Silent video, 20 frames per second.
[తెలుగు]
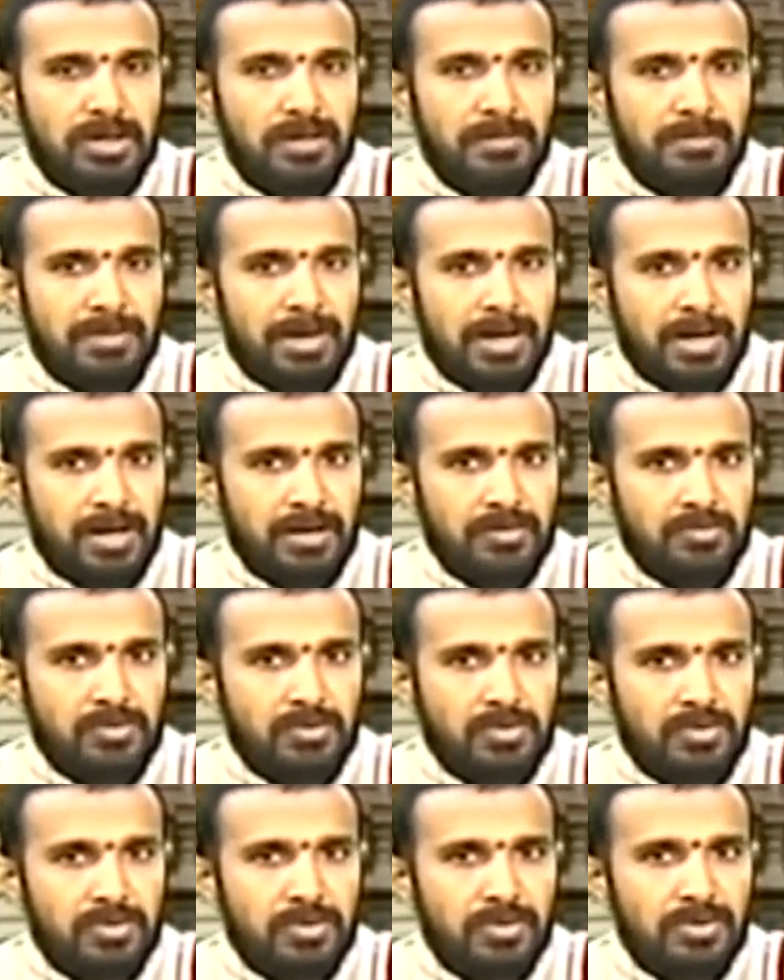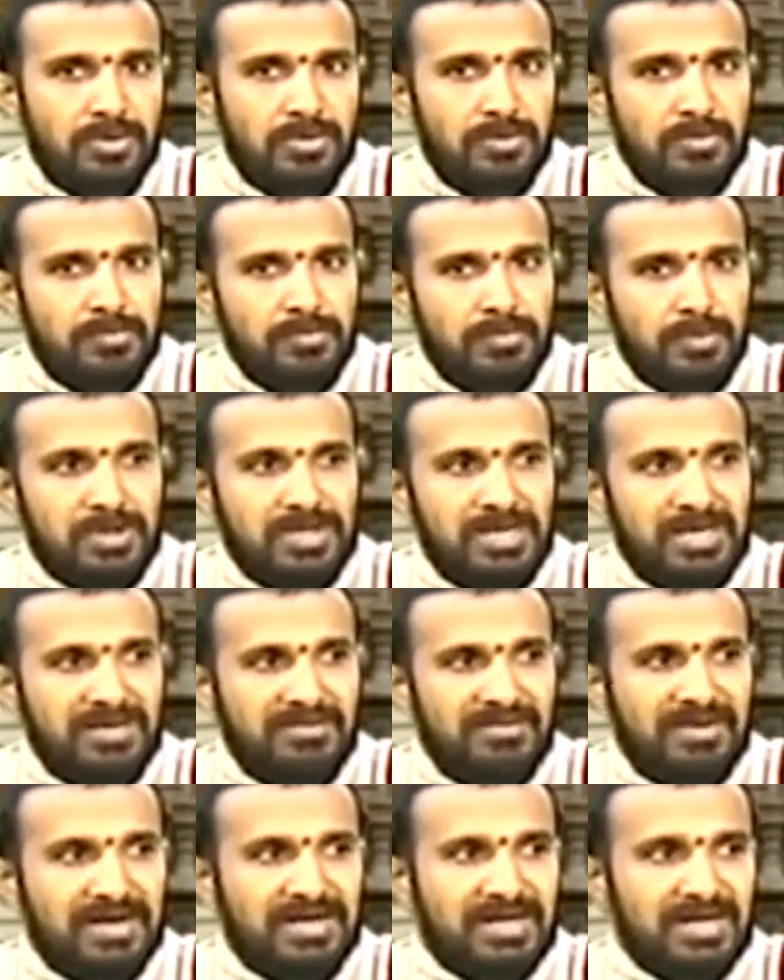ఈ మరణము పుట్టిన
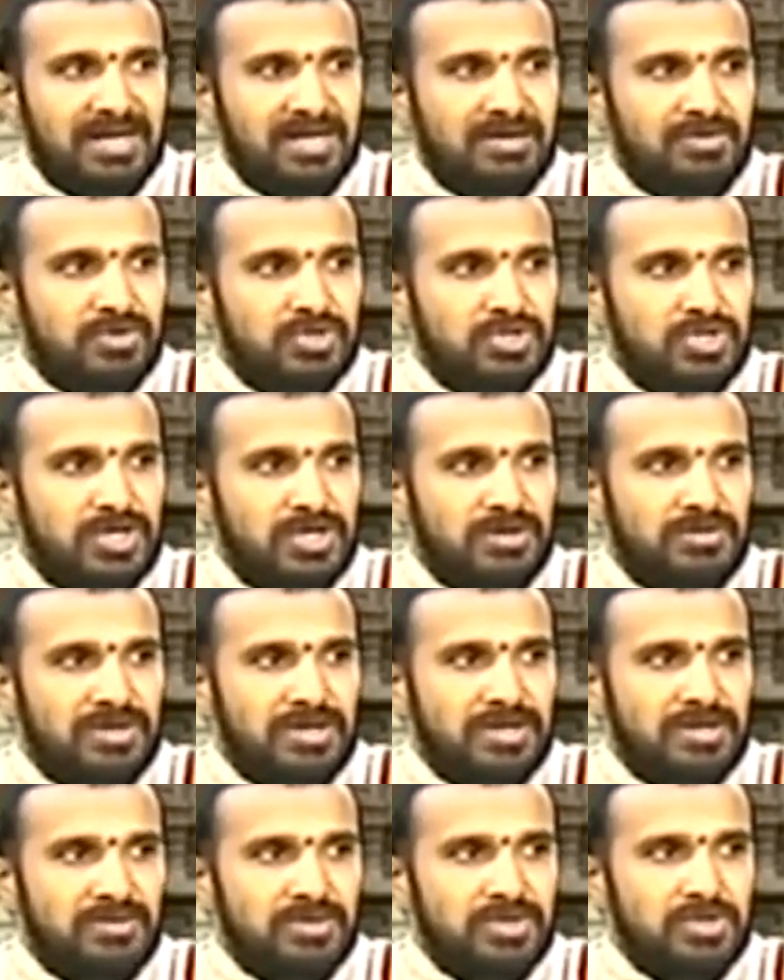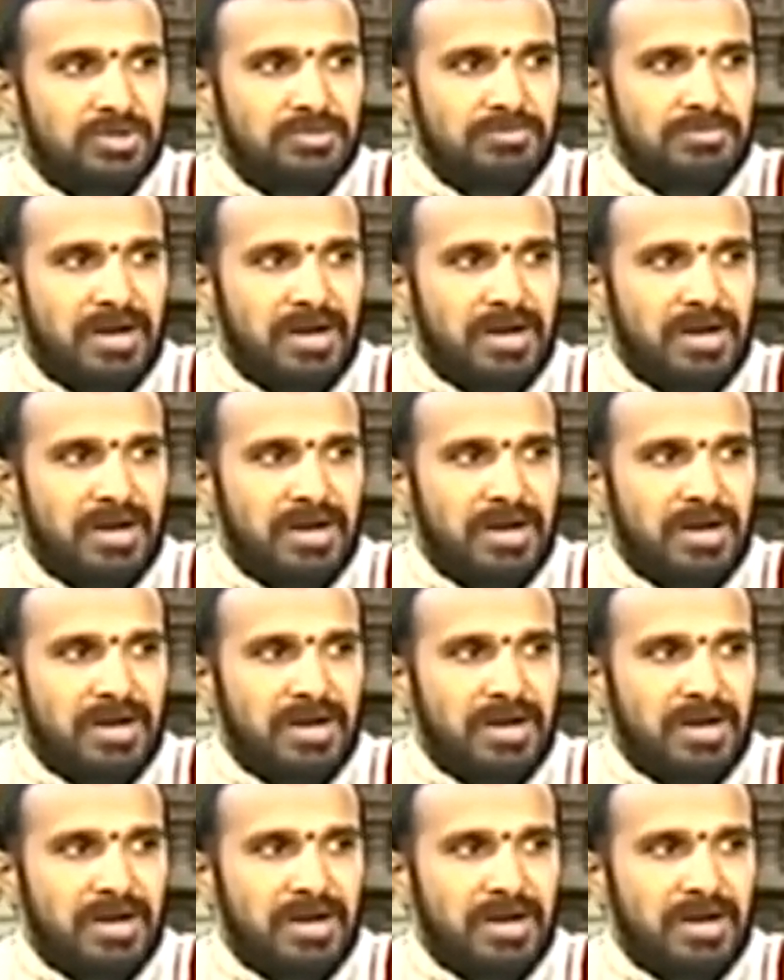వెంటనే వచ్చేయడం అనే విషయం